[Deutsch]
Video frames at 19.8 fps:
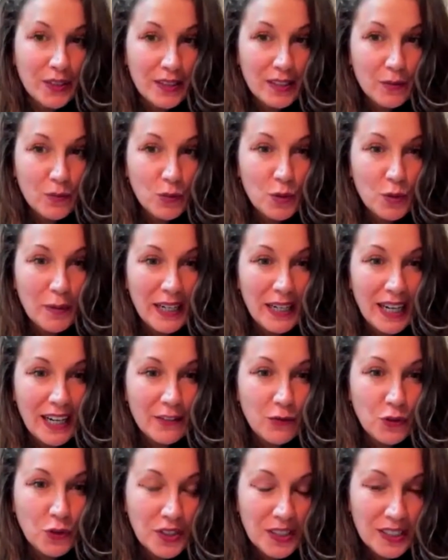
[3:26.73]
Das muss man
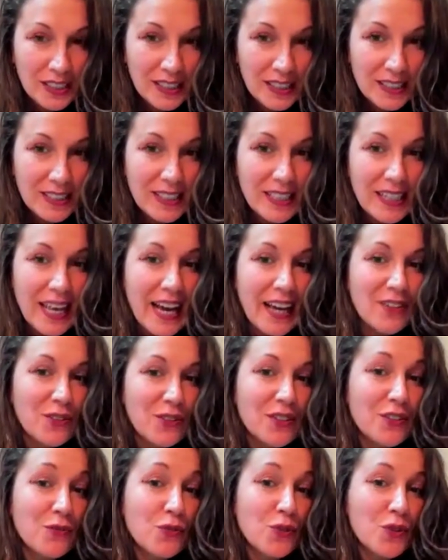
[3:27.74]
halt wirklich richtig lernen und
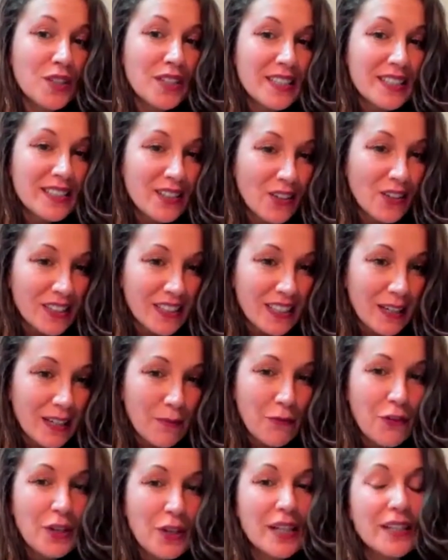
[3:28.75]
ich würde das auch nicht
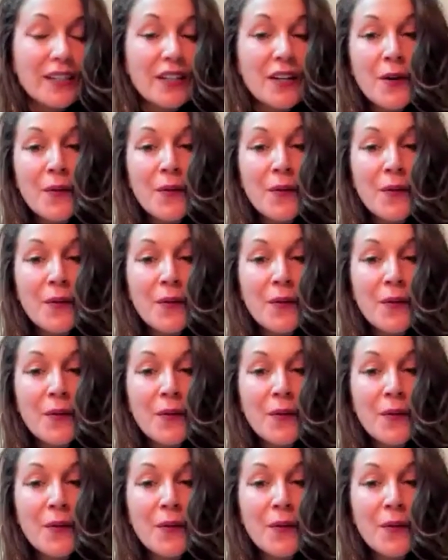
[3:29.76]
empfehlen,